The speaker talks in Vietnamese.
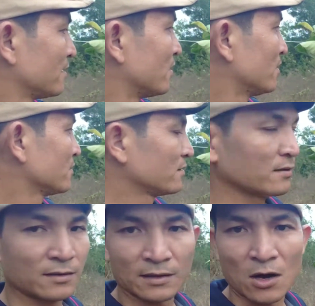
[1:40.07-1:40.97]
đó
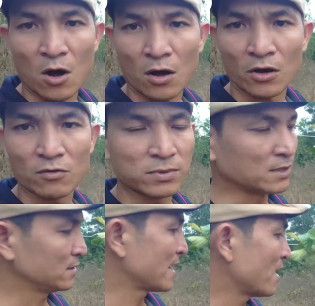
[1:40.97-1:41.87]
đọt ổi cũng
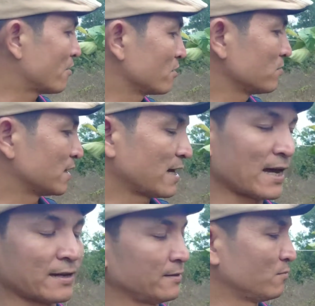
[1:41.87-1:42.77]
được lá ổi cũng được
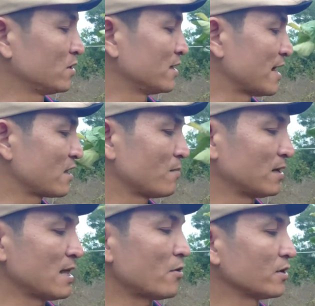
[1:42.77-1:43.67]
ha mọi người lấy cho
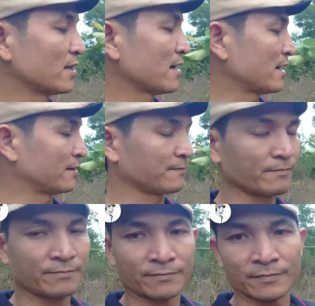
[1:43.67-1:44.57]
mình lá ổi như thế này
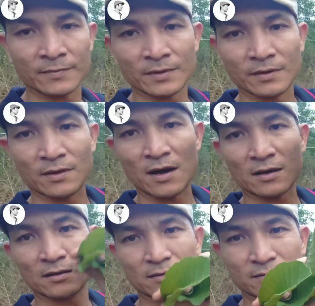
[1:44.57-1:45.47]
đó
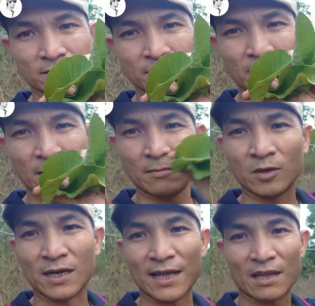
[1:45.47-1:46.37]

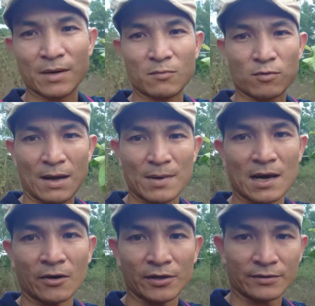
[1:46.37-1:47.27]
mọi người lấy cho mình một nắm
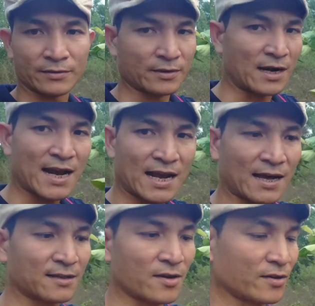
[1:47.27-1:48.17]
lá ổi ở đây là
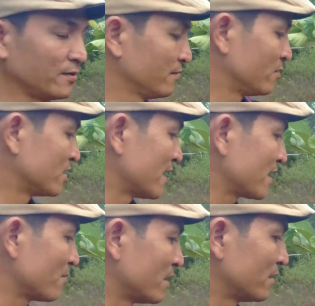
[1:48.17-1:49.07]
ít thôi mọi người
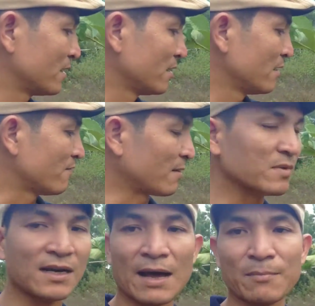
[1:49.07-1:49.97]
lấy cho mình đó. Ờ, khoảng
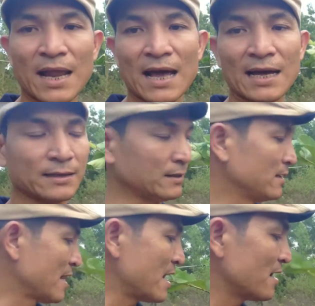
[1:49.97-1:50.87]
15 lá
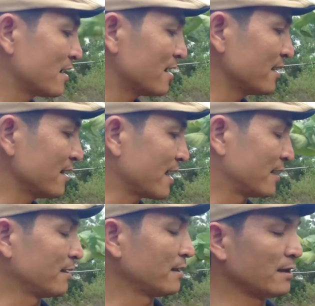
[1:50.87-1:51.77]
lá lớn lớn như thế
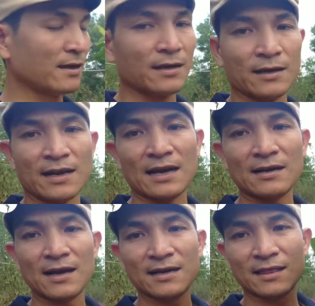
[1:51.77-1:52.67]
này lá
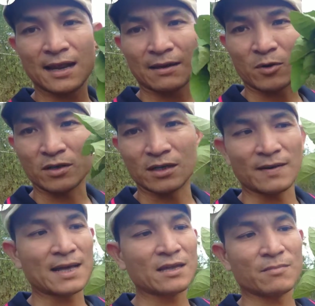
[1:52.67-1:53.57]
lớn lớn như thế này mọi người
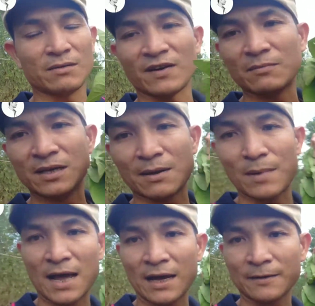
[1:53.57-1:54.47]
hãy lấy cho mình khoảng
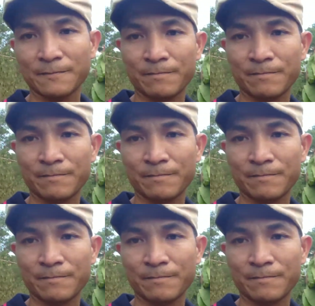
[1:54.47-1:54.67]
15 lá